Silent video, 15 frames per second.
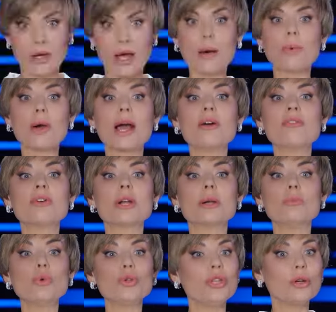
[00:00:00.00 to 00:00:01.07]
А пока в
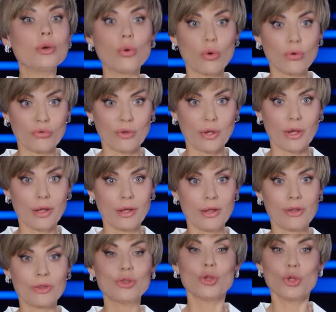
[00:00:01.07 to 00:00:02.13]
Крыму не кофе,
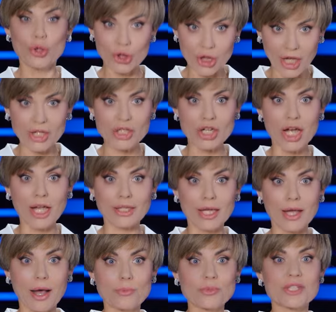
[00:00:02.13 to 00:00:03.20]
но наши
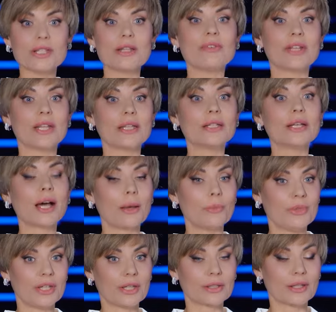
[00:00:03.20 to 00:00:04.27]
атакамсы на военных
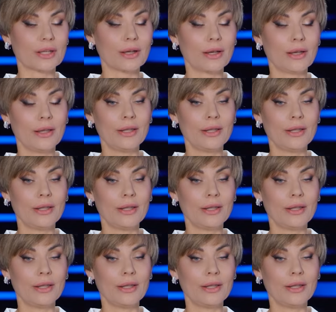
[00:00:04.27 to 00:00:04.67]
объектах.